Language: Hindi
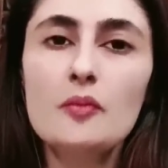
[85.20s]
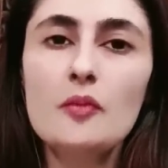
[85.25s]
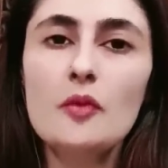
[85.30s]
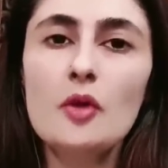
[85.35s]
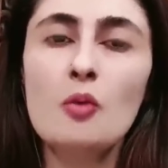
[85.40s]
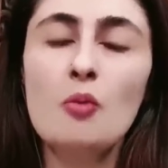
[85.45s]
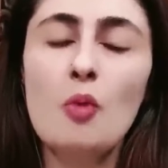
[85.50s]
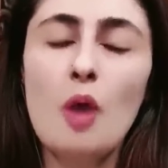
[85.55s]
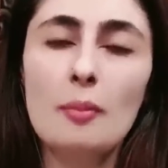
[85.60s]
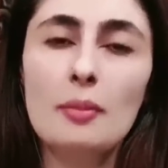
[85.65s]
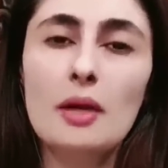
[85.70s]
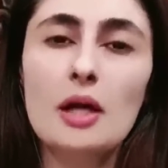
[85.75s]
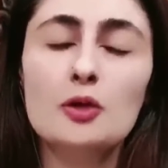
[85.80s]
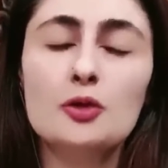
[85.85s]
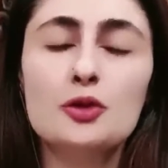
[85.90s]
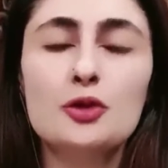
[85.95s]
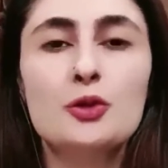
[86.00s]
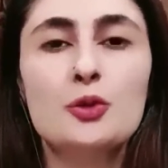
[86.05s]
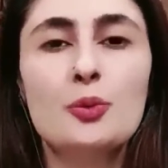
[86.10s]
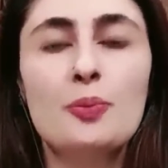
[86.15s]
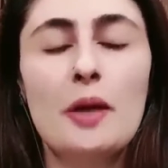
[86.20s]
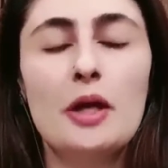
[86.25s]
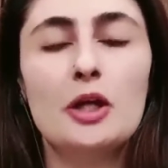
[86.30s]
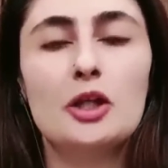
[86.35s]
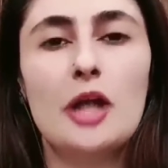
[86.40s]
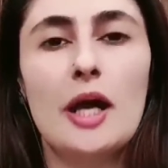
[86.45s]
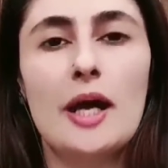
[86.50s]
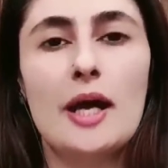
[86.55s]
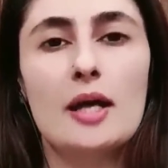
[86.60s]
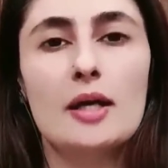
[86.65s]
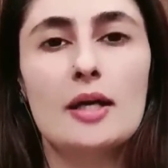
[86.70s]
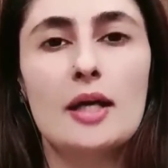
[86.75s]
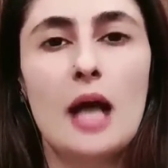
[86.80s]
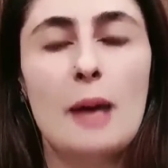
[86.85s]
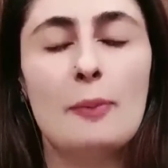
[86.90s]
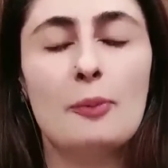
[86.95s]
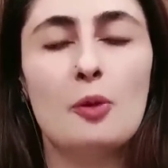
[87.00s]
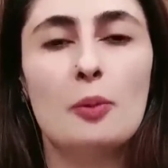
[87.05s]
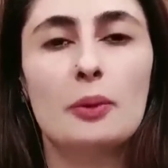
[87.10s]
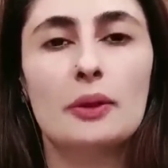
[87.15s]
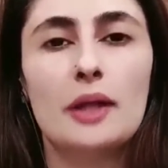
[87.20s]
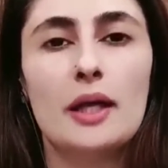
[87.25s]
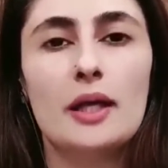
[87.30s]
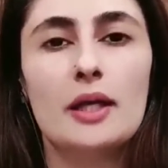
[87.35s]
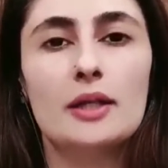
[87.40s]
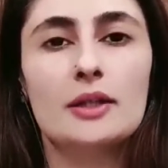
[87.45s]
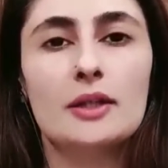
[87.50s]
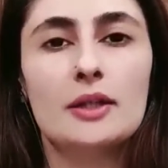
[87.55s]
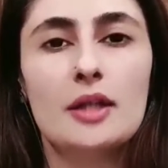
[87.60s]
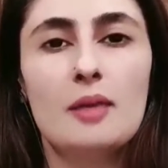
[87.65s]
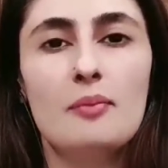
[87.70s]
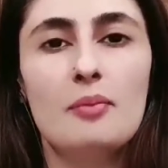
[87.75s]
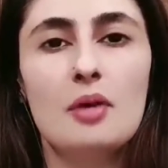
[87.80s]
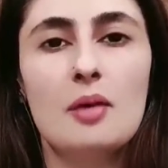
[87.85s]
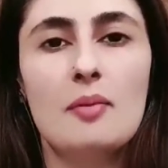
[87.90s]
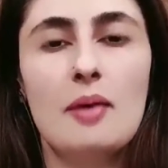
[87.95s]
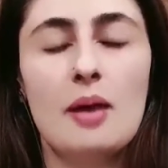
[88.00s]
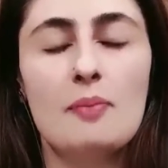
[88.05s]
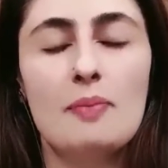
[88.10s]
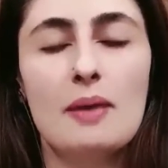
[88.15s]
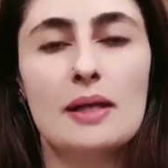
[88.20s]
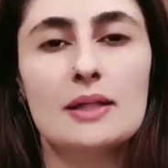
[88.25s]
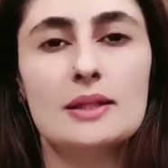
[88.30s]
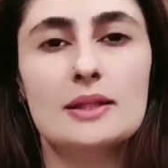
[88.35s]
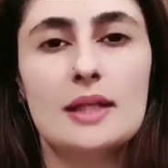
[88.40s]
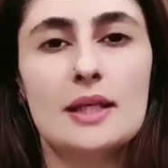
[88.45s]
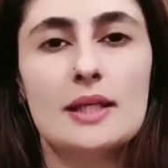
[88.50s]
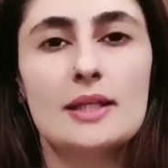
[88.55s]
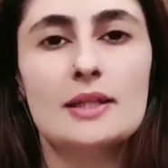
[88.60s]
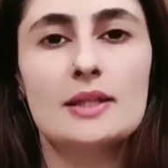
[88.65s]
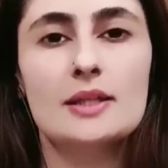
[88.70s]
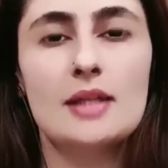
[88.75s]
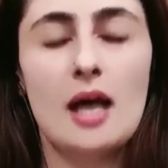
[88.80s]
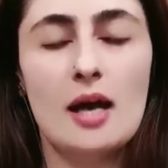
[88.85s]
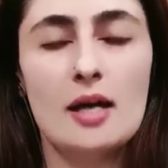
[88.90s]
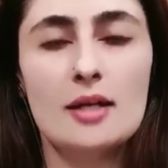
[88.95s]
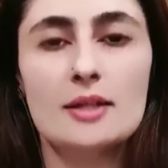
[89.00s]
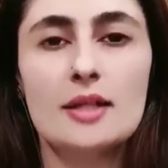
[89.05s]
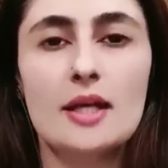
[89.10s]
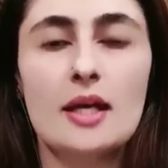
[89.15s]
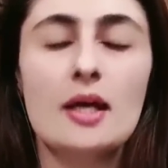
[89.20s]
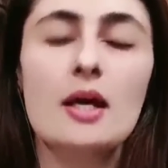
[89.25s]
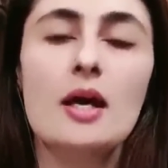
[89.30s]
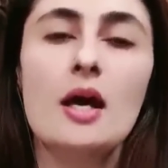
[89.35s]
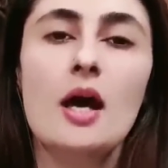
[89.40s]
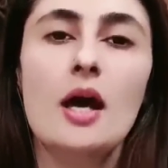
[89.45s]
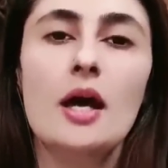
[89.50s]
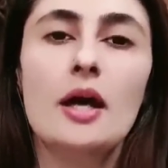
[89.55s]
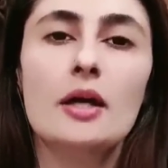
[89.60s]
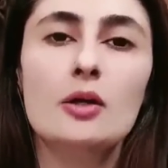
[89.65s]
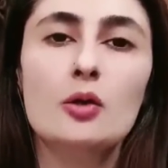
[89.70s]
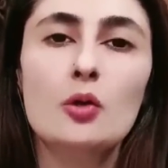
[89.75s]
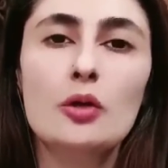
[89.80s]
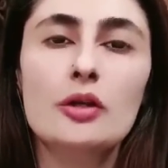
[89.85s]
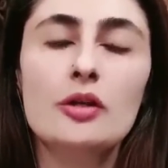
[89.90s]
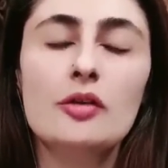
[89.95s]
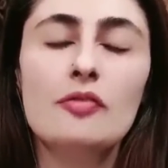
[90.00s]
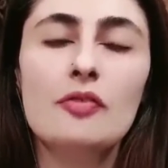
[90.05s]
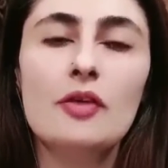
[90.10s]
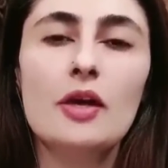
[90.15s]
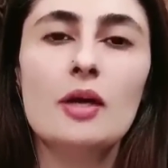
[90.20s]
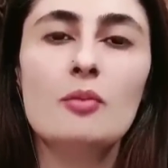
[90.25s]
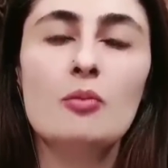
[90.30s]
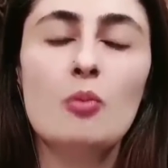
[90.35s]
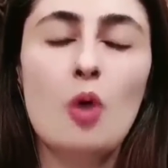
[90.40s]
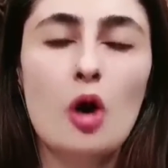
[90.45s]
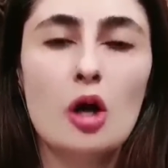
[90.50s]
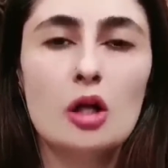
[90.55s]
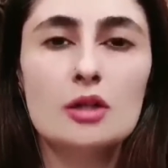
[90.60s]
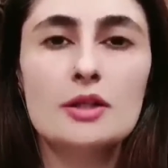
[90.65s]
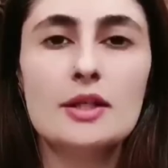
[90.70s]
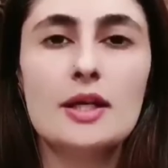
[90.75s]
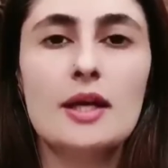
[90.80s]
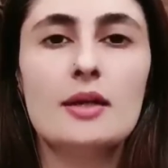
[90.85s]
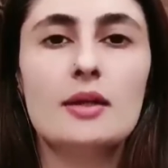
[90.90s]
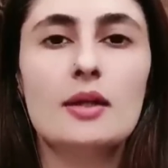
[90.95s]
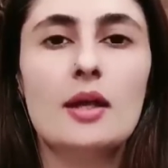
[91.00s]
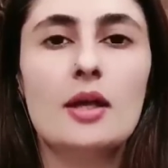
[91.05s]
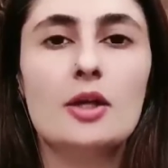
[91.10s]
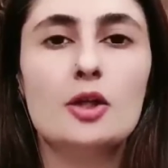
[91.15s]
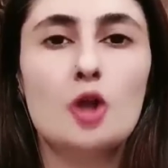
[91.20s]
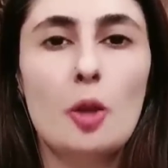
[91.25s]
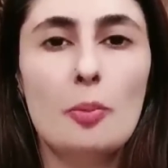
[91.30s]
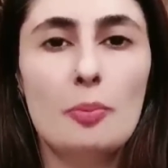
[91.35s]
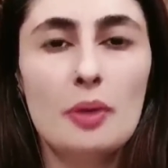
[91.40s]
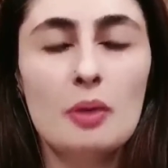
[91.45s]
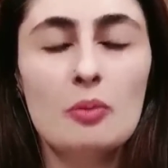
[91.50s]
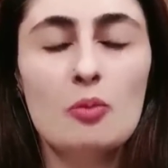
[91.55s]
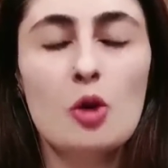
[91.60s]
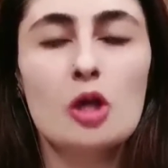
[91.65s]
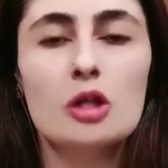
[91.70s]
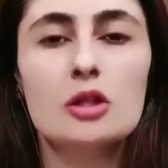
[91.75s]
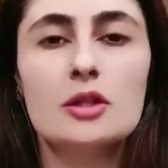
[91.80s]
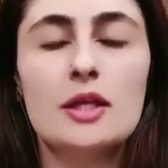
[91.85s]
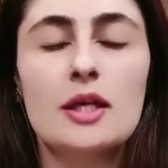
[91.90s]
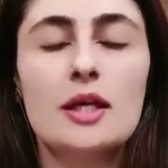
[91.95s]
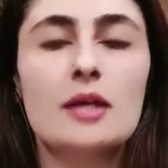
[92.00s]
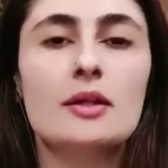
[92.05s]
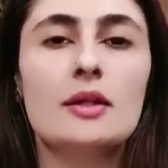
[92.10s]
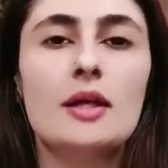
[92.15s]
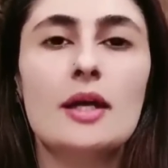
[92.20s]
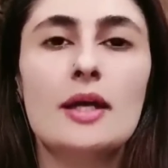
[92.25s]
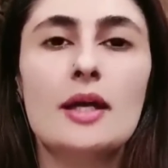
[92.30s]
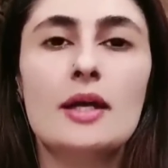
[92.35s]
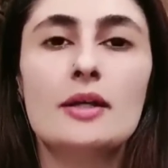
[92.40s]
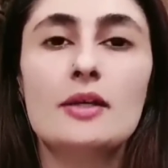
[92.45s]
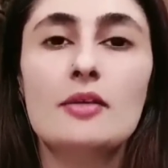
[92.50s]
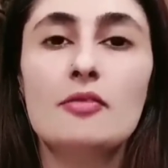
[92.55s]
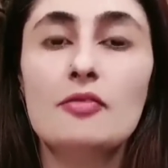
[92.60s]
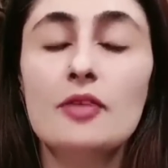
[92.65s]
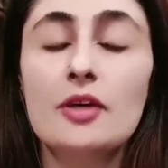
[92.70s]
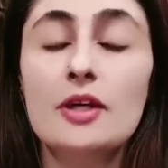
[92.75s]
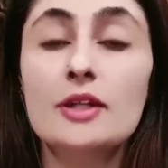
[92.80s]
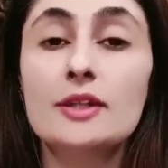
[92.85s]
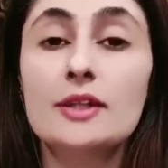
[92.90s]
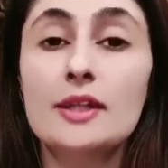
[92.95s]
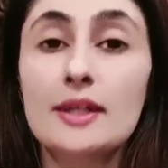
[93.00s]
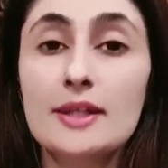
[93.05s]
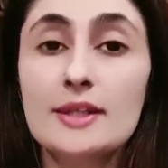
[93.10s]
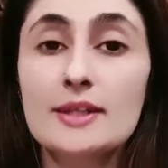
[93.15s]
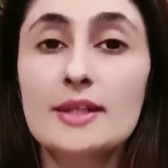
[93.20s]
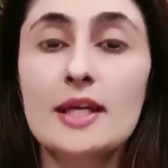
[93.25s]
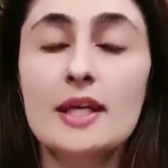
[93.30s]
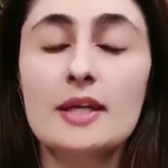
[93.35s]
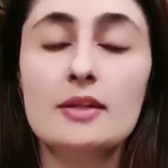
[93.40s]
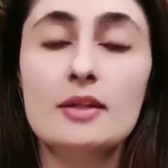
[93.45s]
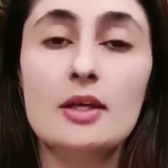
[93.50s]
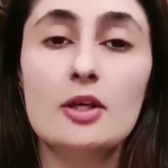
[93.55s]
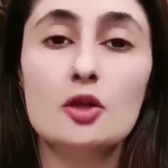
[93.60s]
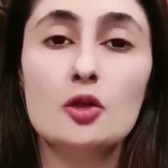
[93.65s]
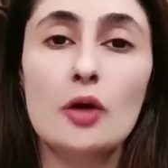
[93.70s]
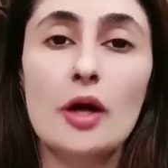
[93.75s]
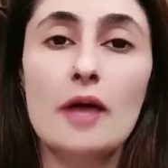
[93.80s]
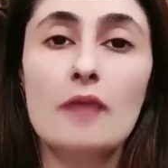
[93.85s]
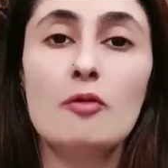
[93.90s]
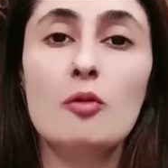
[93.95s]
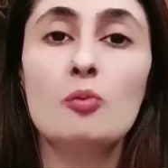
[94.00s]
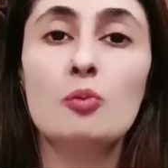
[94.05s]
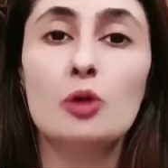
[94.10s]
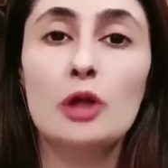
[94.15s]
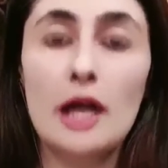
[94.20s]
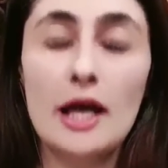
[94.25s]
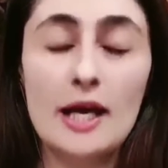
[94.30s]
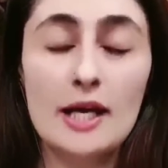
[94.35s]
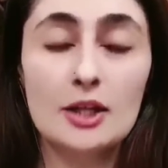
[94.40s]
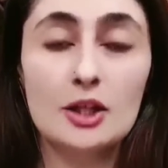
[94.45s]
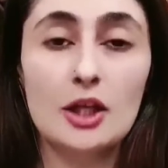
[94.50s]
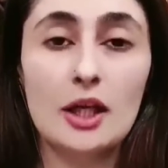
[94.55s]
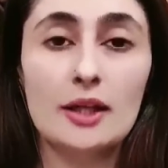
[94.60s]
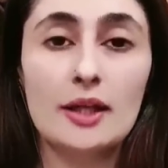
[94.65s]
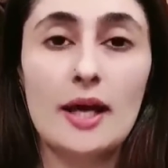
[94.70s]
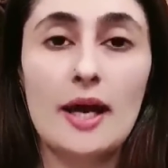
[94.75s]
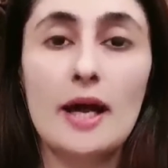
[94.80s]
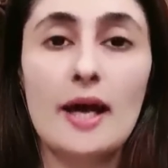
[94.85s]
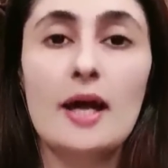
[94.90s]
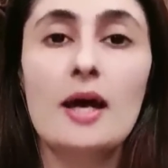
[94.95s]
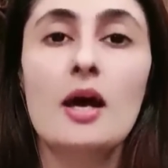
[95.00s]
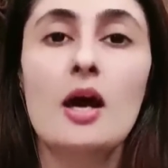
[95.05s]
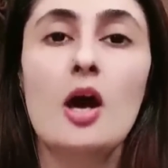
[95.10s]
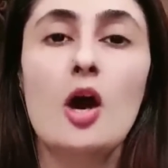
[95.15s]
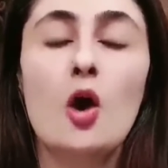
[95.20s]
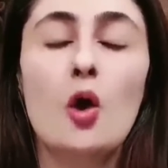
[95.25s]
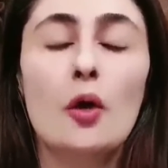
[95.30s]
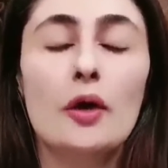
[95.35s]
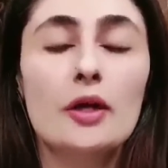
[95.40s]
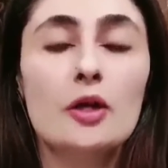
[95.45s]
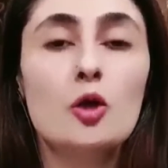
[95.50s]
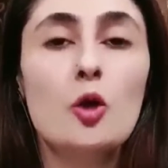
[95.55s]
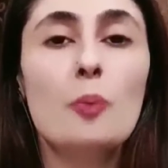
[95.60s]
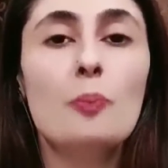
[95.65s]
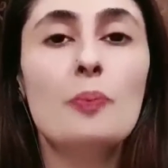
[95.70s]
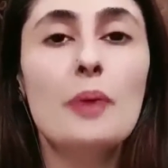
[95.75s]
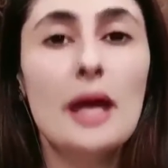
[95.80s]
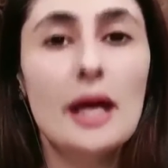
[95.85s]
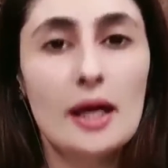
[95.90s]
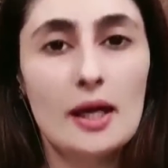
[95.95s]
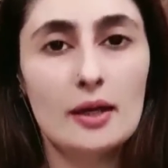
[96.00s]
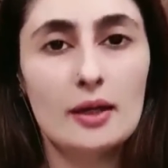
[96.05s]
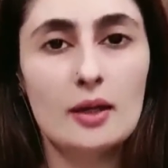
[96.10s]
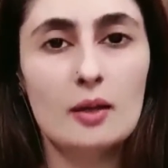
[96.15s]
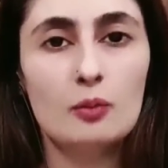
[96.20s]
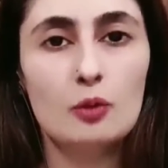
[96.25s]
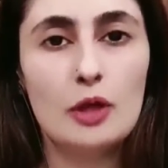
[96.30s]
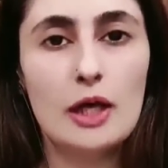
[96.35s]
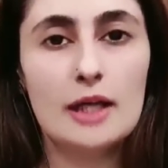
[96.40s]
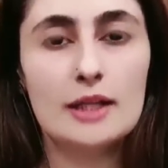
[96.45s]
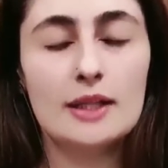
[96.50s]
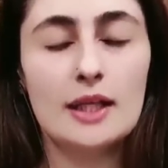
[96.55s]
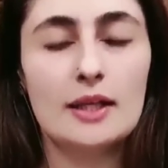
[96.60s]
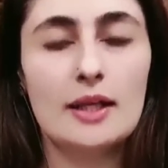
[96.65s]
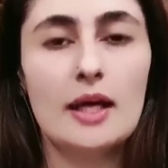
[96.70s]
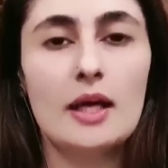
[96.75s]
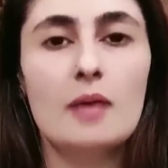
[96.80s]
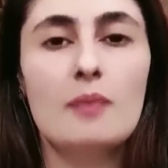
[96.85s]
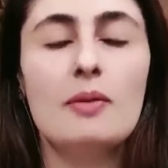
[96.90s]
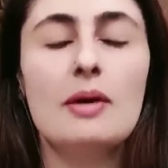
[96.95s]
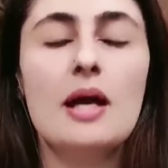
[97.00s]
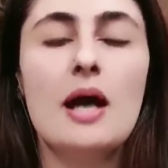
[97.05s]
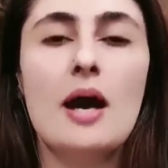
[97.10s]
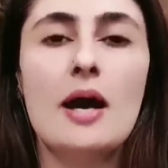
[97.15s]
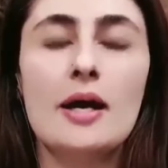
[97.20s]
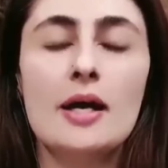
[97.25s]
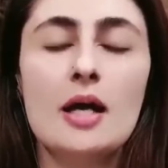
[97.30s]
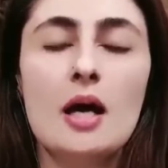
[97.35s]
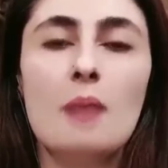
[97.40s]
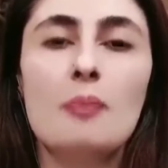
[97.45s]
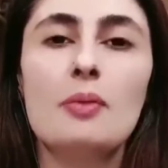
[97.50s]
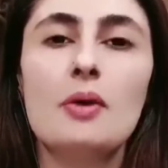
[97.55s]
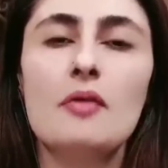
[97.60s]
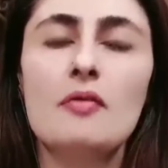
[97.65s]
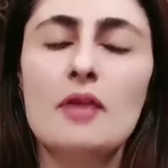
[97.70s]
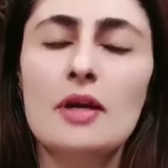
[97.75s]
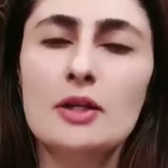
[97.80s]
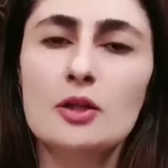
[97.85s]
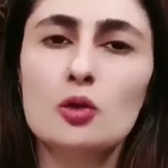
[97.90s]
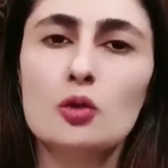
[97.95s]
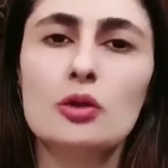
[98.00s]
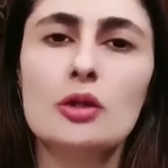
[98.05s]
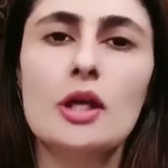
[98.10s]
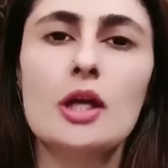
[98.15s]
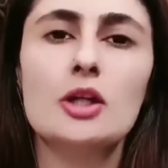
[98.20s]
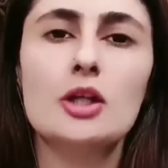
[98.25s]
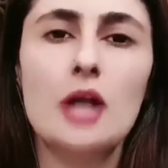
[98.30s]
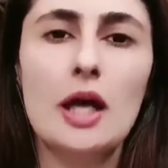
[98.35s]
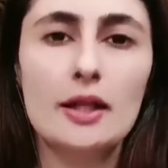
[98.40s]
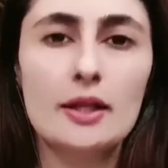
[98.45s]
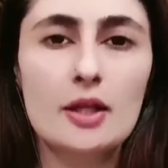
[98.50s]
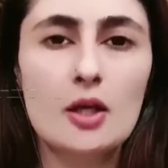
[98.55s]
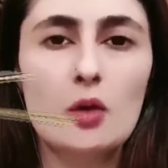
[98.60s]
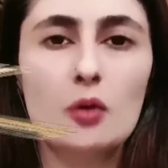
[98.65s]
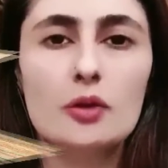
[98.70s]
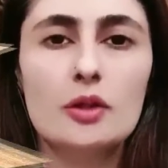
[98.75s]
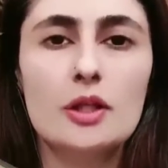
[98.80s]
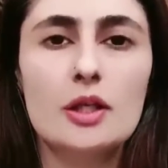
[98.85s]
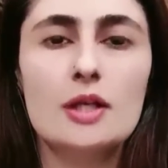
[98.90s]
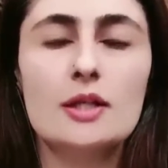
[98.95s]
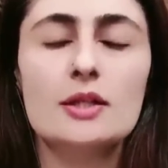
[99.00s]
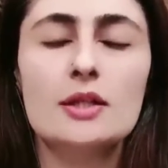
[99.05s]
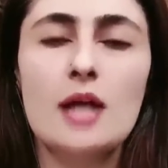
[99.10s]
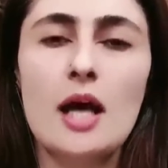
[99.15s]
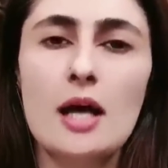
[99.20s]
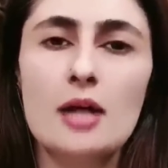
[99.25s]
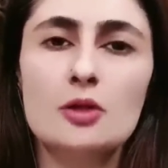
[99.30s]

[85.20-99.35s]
मामला कुछ यूँ पेश आया कि आपको पता है कि जितने भी हमारे पाकिस्तानी स्टार्स हैं इनको डिफरेंट मॉल्स के अंदर शॉपिंग मॉल्स के अंदर या डिफरेंट सिटीज़ के अंदर जो है वो बुलाया जाता है और इनको पे करके बुलाया जाता है कि भाई आएँ आप इवेंट्स होते हैं शादियाँ होती हैं स्टार्स